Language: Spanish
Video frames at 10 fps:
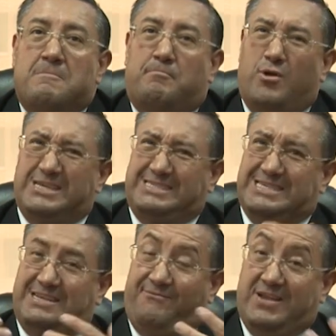Por
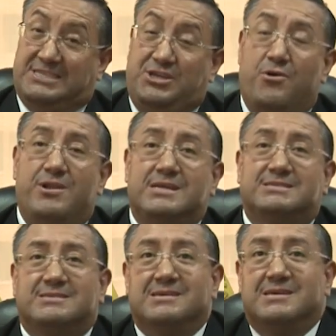estas
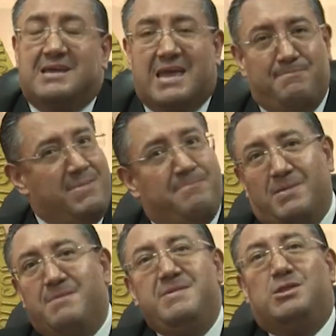reflexiones que me
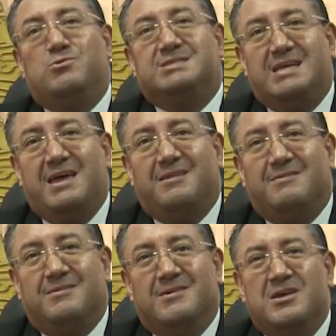permito hacer
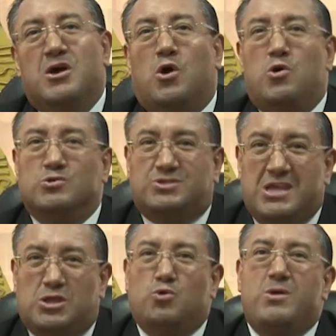
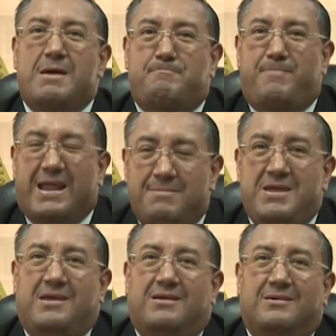constituye para
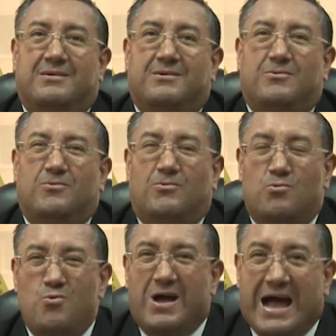mí
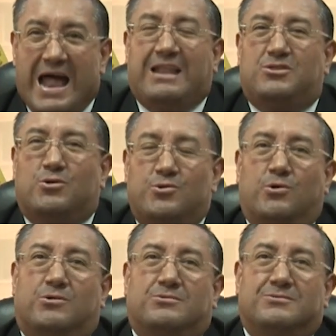un alto honor